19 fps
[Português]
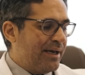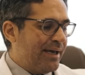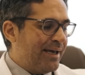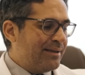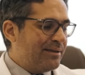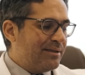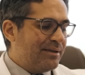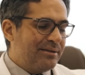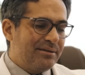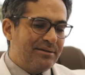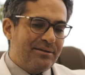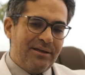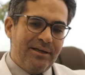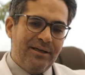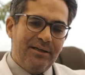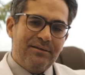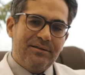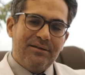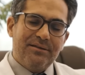Entre
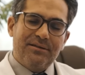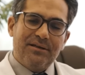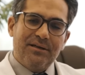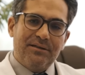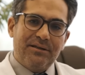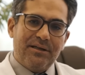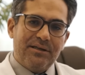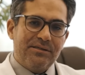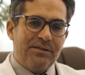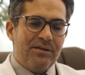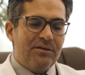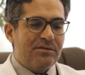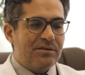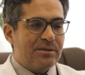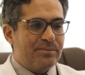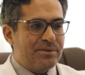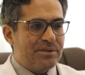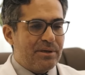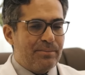30 e 35
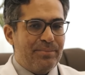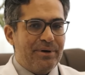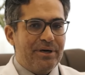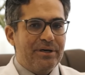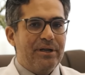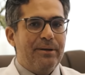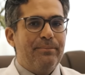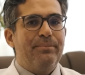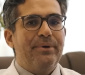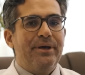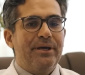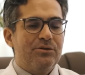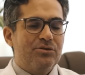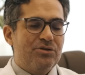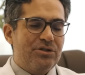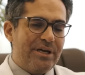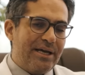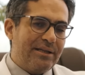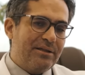você precisa perder
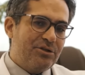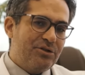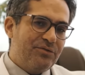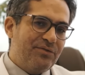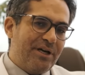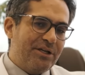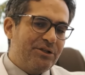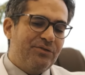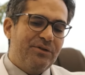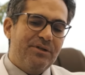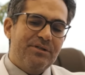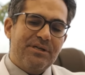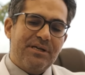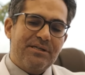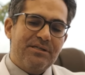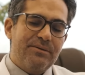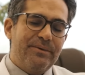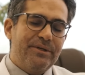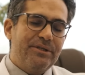peso, dieta e atividade
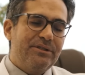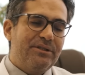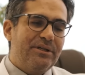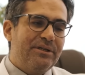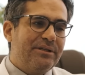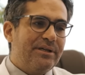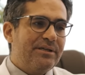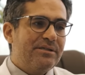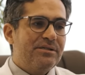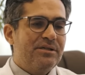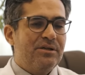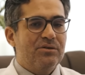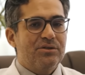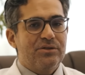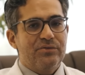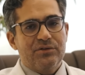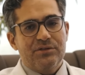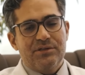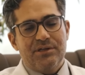física. Acima de
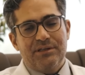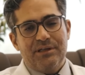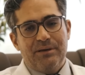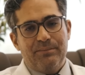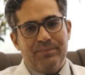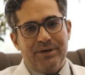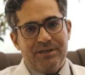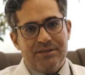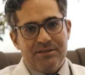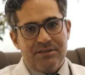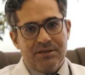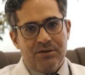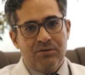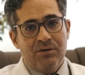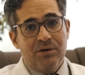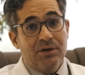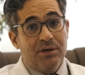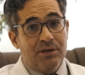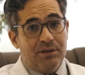35, se você tem
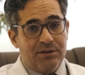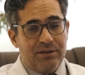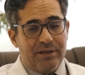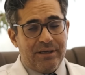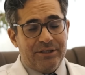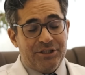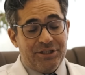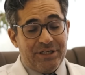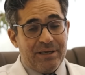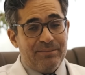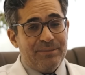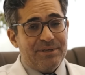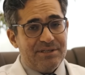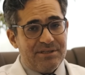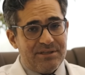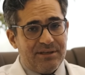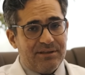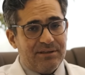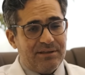pressão é de
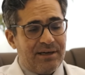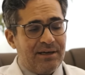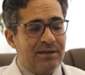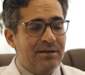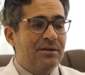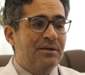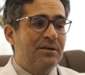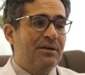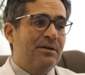MC, tá?